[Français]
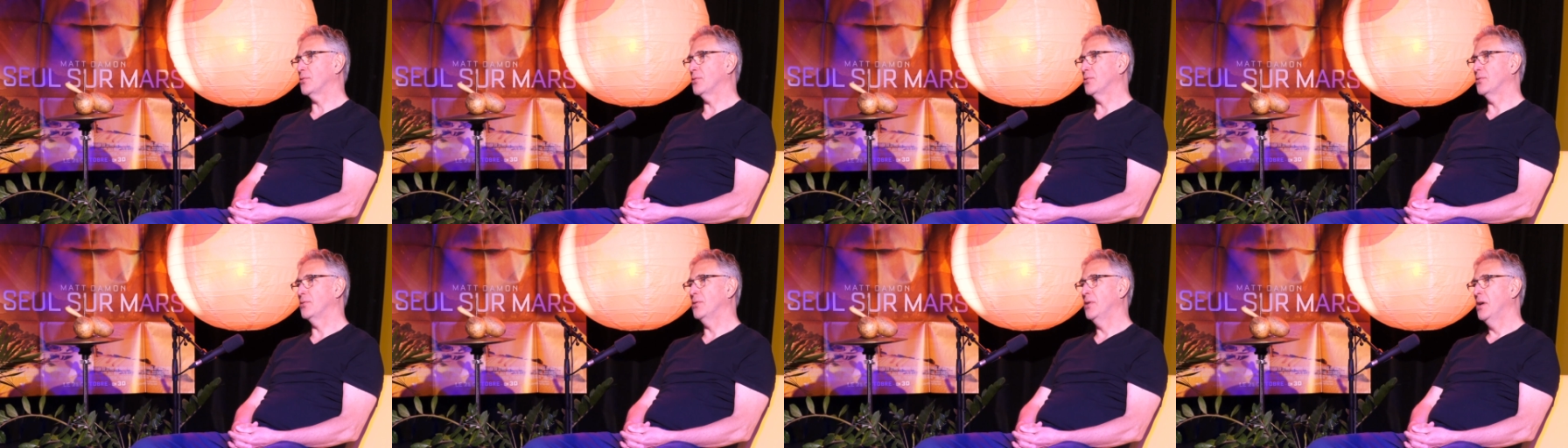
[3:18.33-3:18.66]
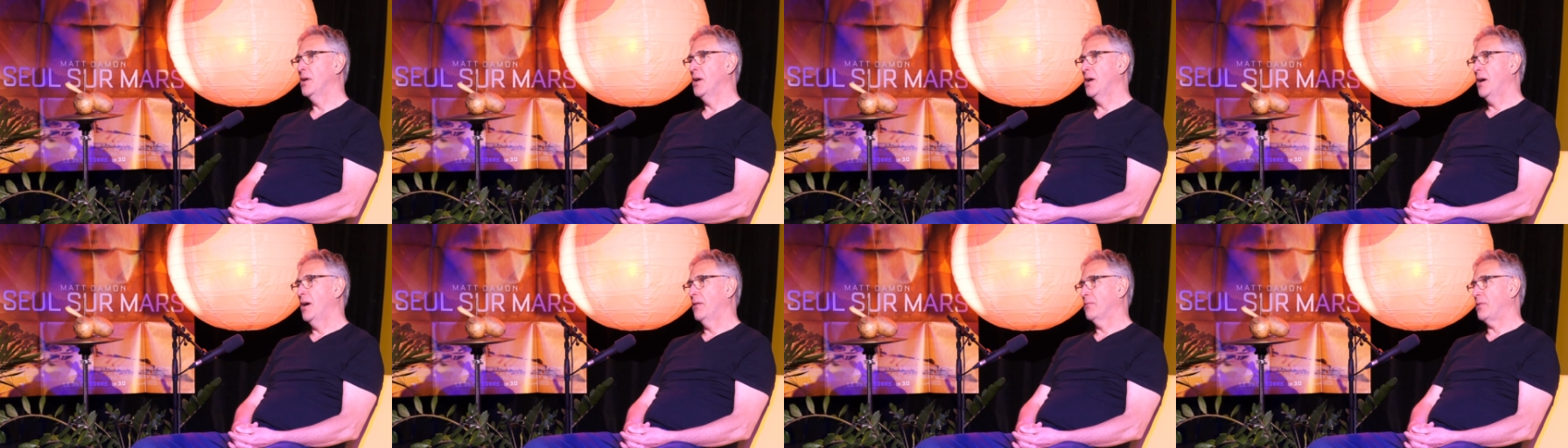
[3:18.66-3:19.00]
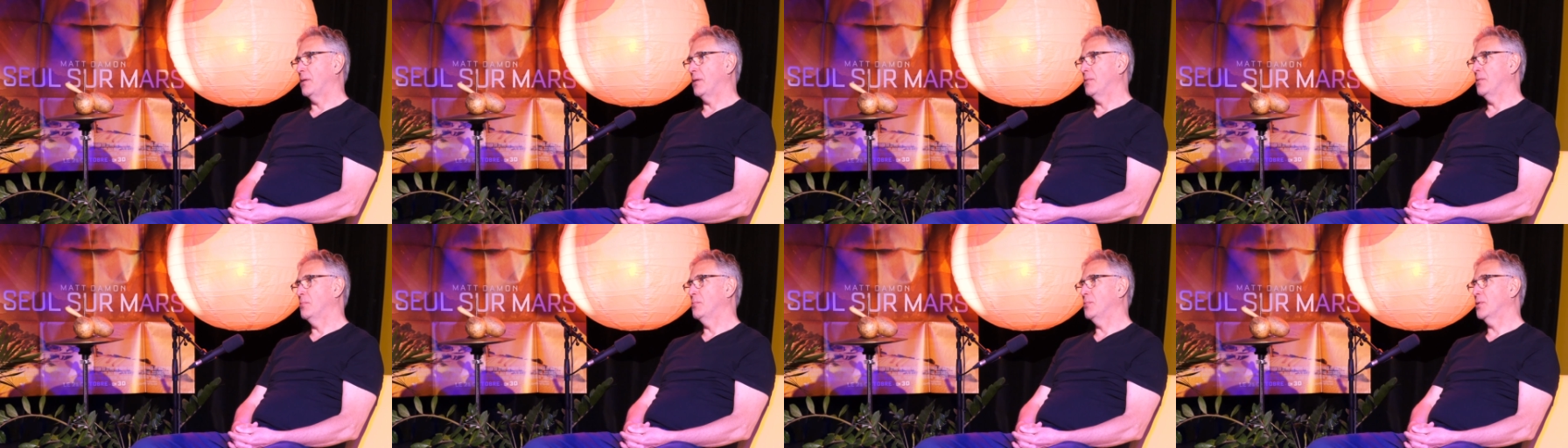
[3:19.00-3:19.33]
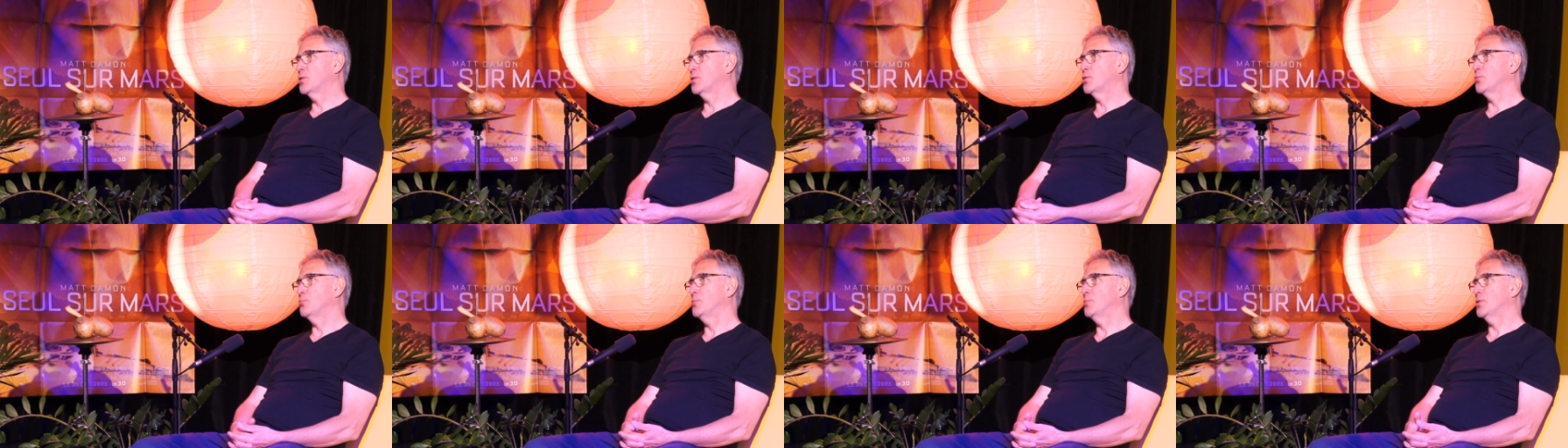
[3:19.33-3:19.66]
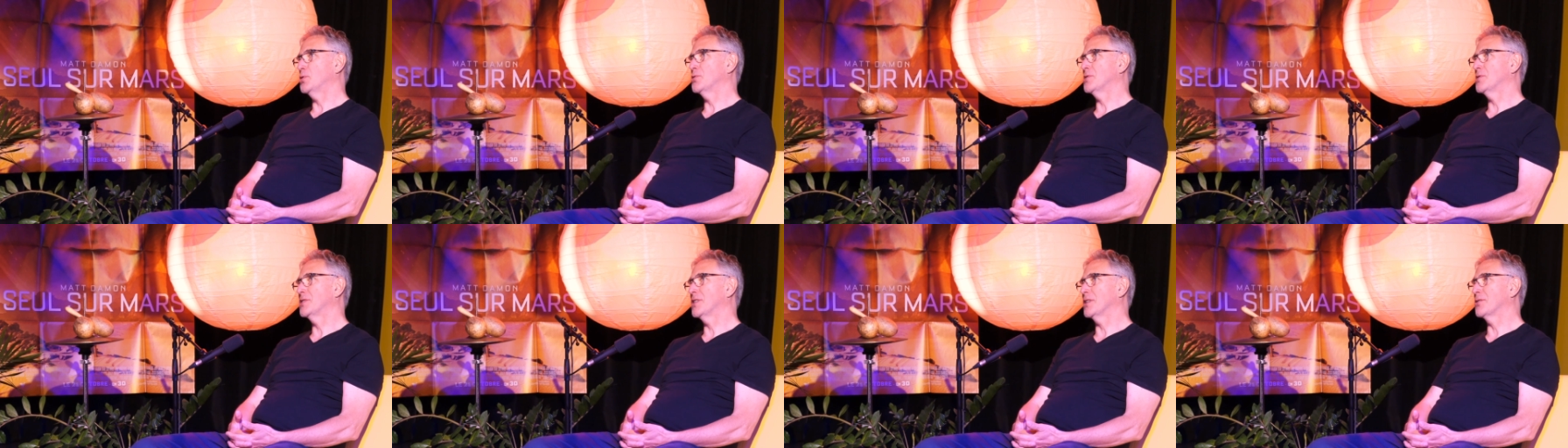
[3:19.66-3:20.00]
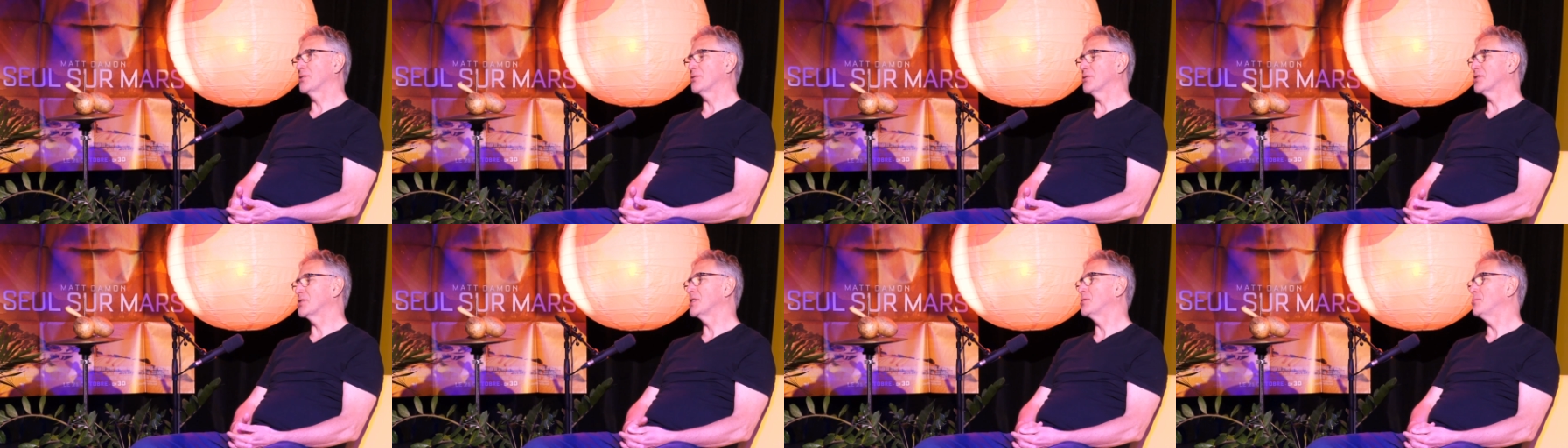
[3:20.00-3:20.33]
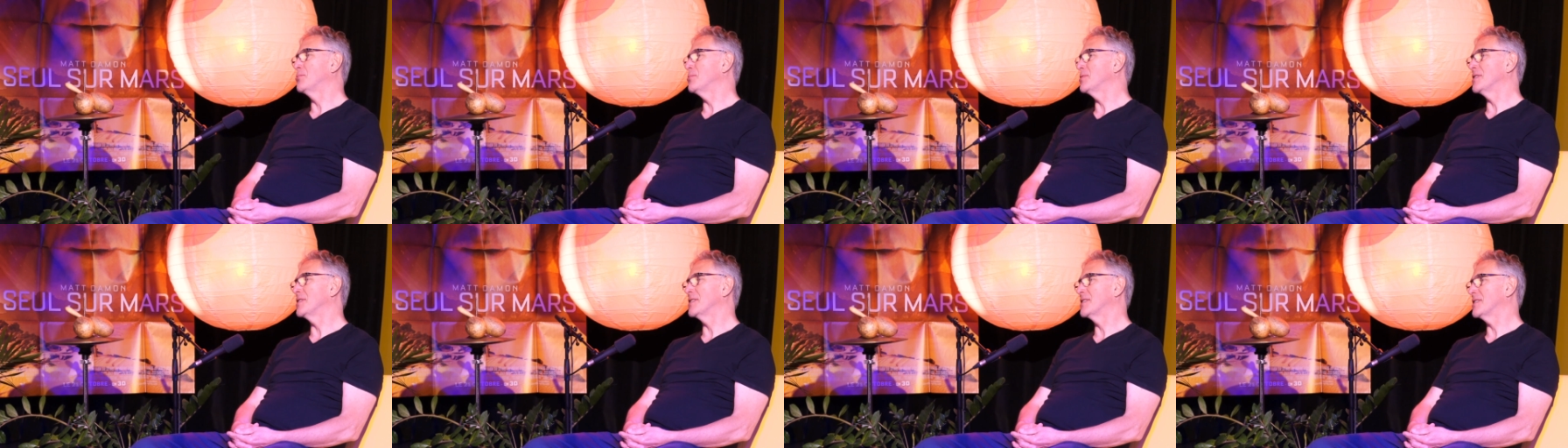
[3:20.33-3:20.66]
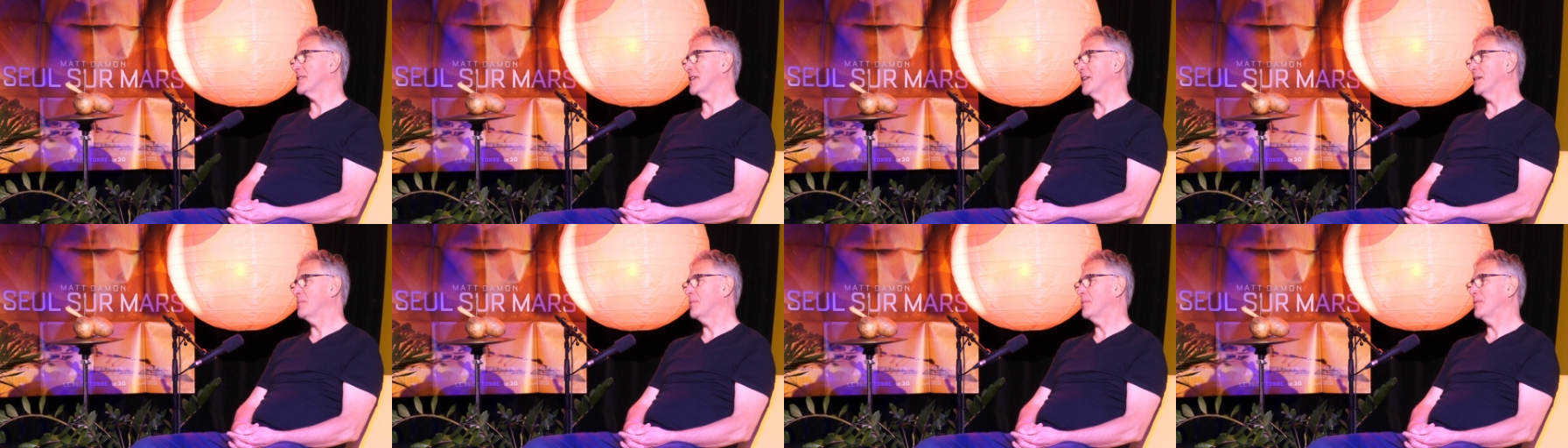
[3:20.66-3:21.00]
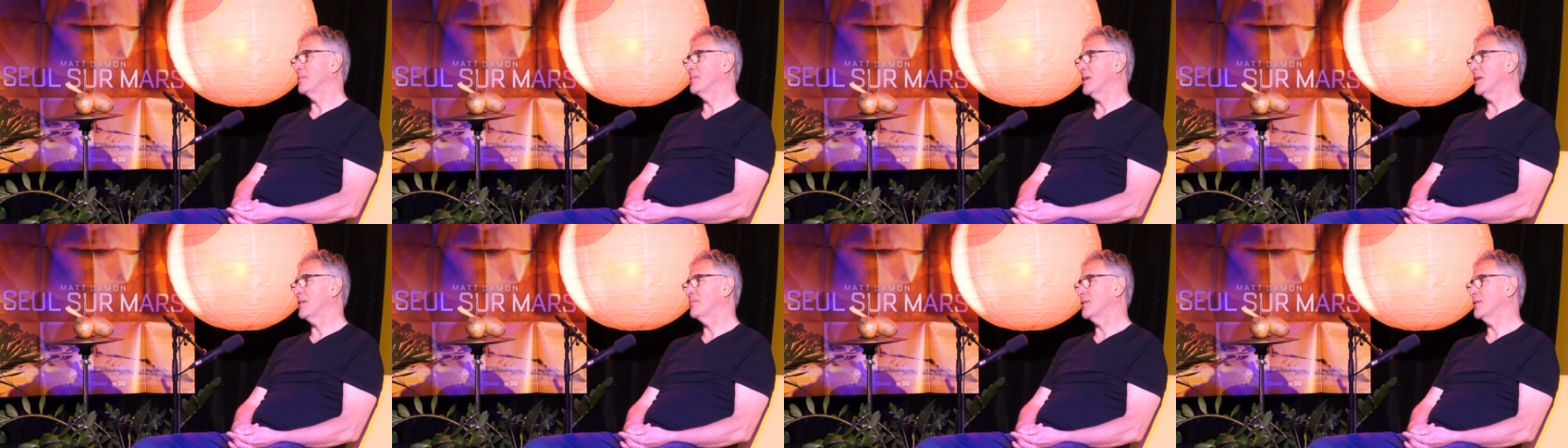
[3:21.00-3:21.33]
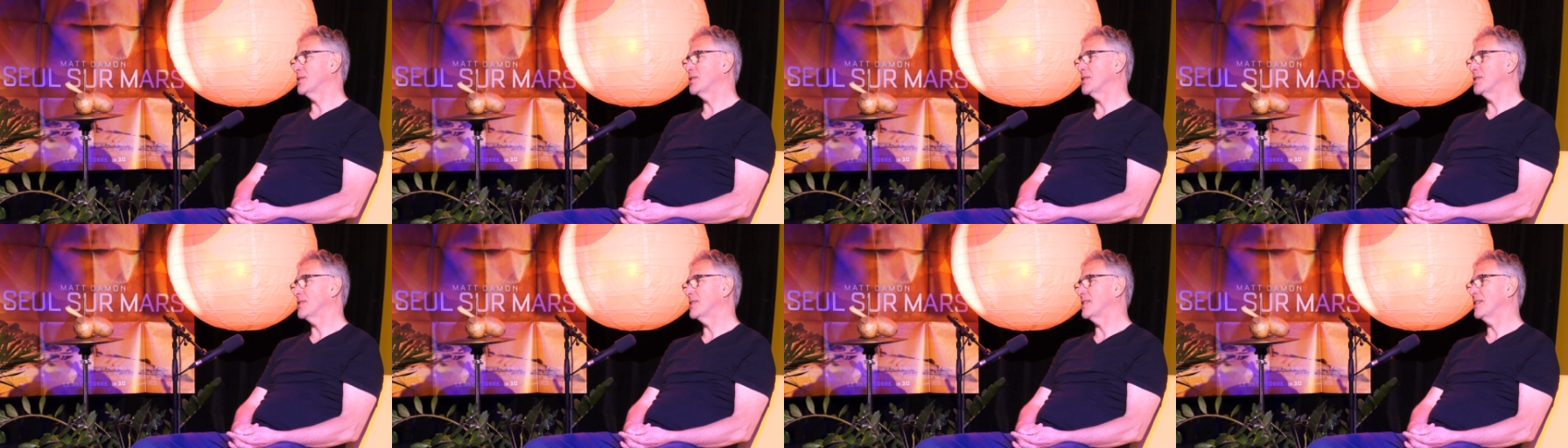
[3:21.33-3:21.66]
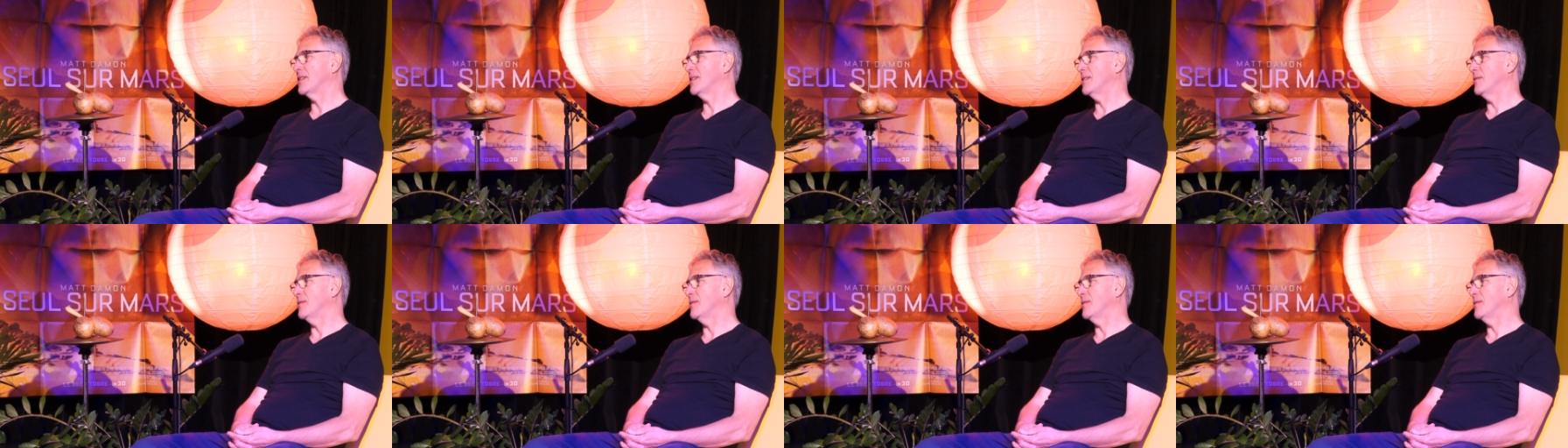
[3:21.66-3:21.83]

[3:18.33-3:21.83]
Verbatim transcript: Euh, moi, je, moi, je sais que quand j'ai écouté ça la première fois, j'étais.